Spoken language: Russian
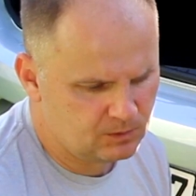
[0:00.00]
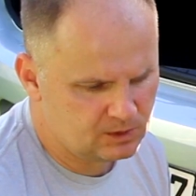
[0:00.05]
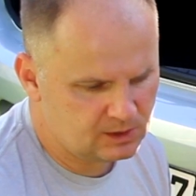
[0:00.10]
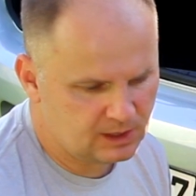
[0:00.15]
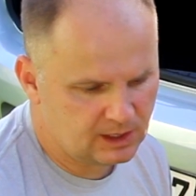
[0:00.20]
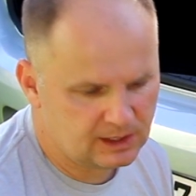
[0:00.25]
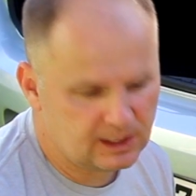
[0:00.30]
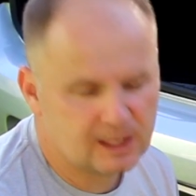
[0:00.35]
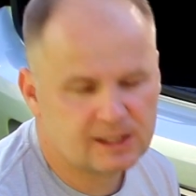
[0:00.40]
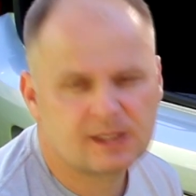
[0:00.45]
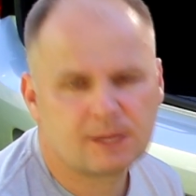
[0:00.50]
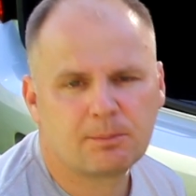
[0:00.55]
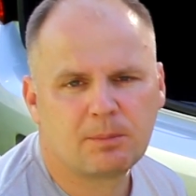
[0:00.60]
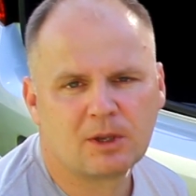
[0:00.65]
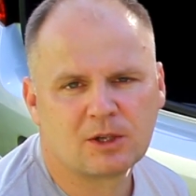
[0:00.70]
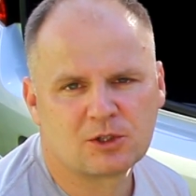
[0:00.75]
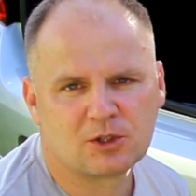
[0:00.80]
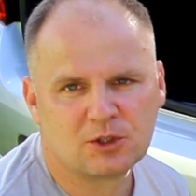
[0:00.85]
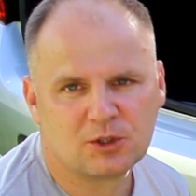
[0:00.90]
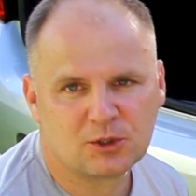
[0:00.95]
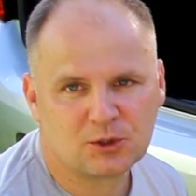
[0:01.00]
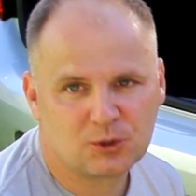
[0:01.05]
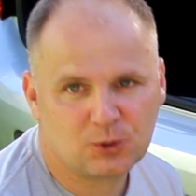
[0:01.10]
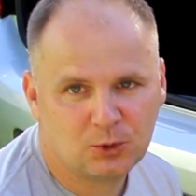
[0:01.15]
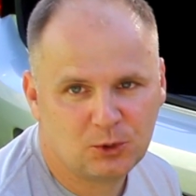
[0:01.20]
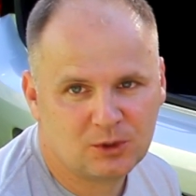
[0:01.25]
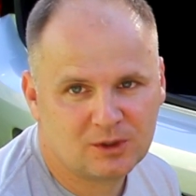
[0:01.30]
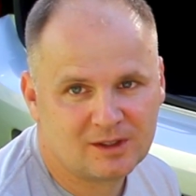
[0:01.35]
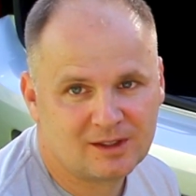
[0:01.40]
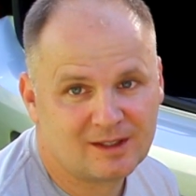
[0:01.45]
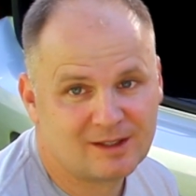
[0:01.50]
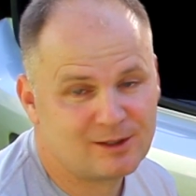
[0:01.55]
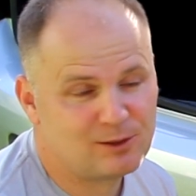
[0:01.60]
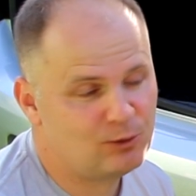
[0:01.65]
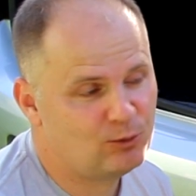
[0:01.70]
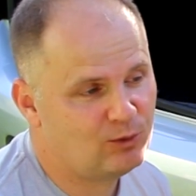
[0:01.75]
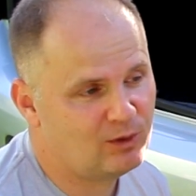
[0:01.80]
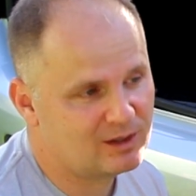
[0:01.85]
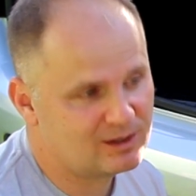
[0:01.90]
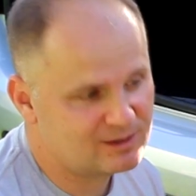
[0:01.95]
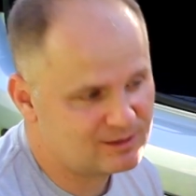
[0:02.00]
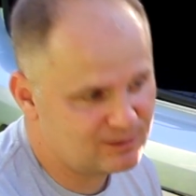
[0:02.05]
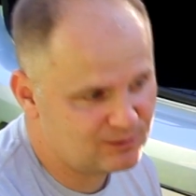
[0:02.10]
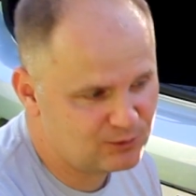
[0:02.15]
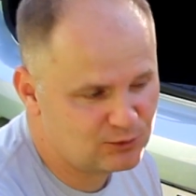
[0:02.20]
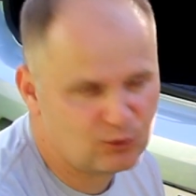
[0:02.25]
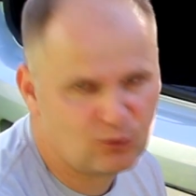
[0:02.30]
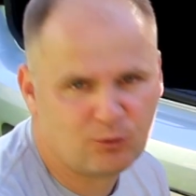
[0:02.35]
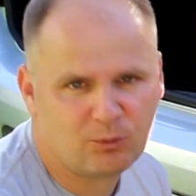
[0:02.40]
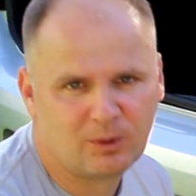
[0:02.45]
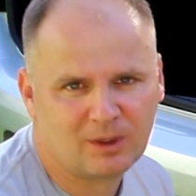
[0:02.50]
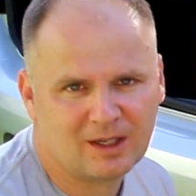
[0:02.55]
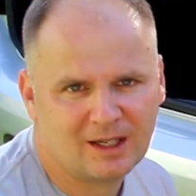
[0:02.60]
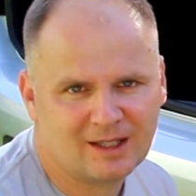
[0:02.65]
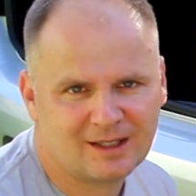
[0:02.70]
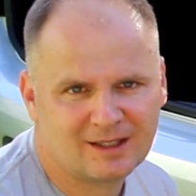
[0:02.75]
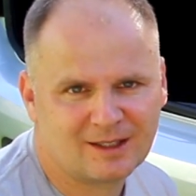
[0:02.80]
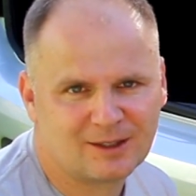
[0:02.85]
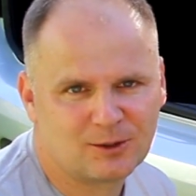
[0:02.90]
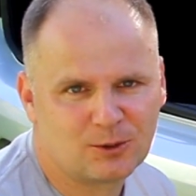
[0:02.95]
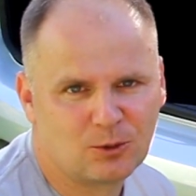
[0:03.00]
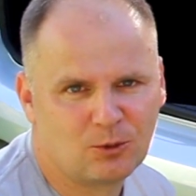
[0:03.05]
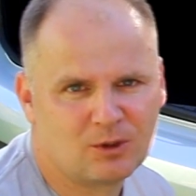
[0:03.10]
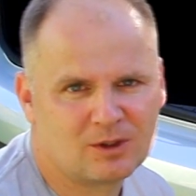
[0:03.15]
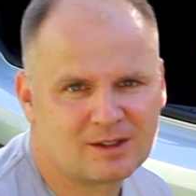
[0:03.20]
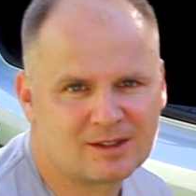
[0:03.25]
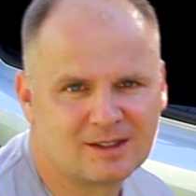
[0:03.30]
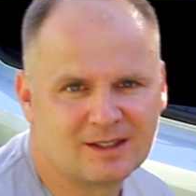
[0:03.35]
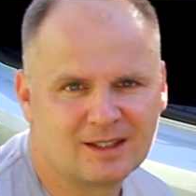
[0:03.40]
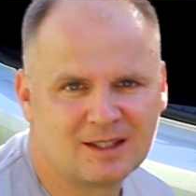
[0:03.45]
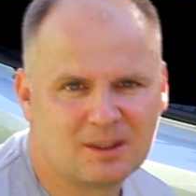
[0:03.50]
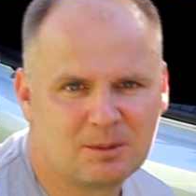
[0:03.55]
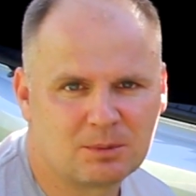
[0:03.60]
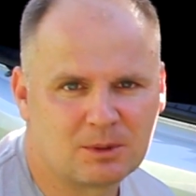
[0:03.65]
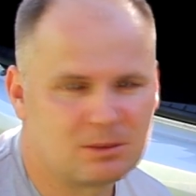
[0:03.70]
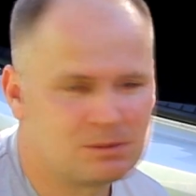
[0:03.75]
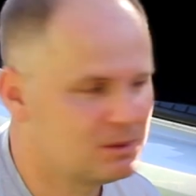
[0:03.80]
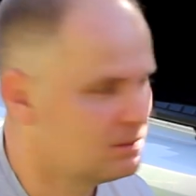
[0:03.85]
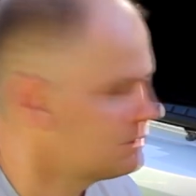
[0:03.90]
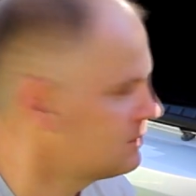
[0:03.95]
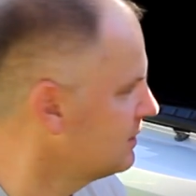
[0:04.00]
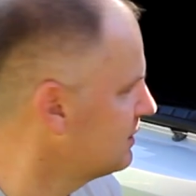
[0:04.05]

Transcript: загоняться опять же не стоит. Если у вас все в порядке, то у вас никаких проблем